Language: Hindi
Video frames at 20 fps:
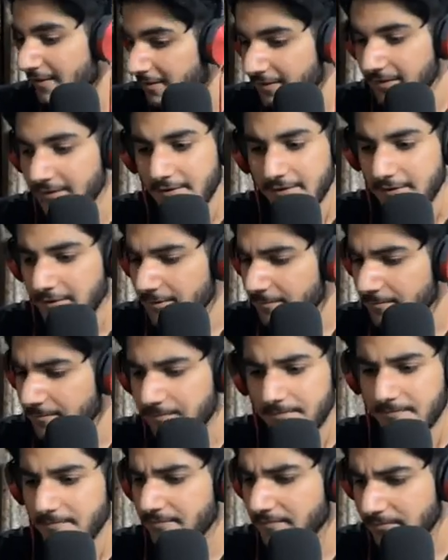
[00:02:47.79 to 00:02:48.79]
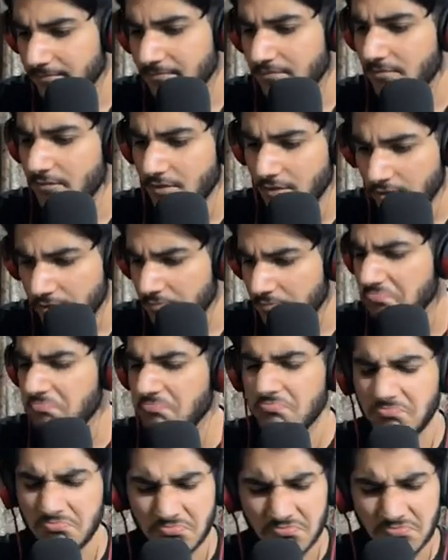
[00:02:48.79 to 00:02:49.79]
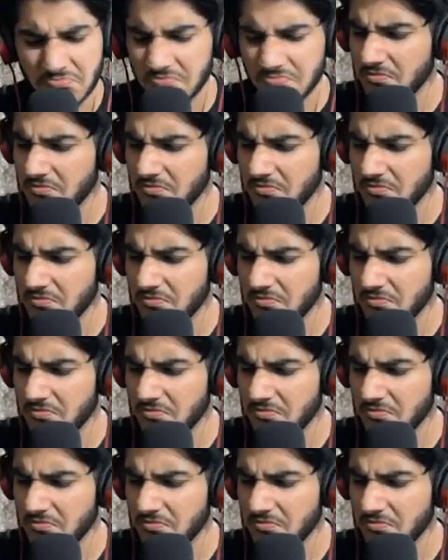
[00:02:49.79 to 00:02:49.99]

तक था जॉब पे आज हाथ में माइक है पहले